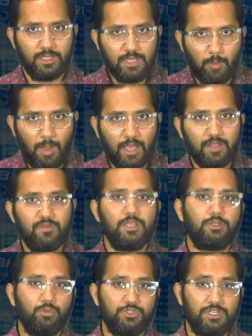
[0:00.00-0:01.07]
ఇది
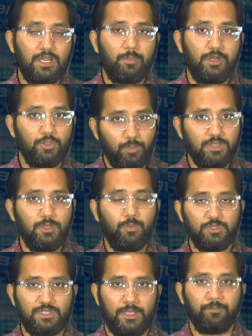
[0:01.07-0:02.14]
అమానవీయతకు చిహ్నమని
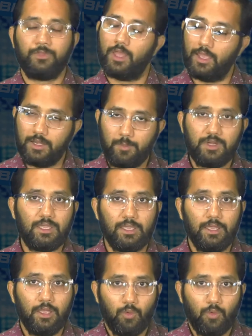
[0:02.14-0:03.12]
దుమ్మెత్తిపోశాయి అయినప్పటికీ